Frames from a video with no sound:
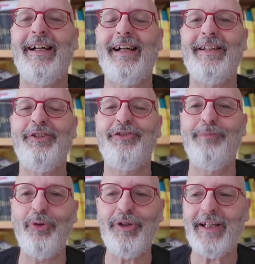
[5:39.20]
uh, di
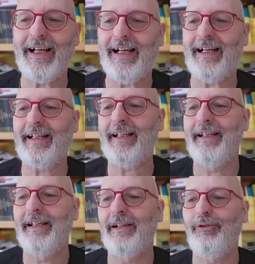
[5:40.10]
smontare
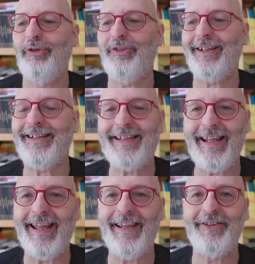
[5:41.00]
questa
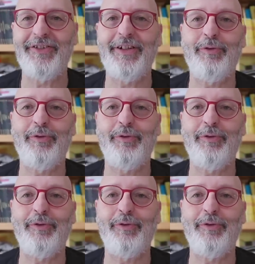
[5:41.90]
tesi,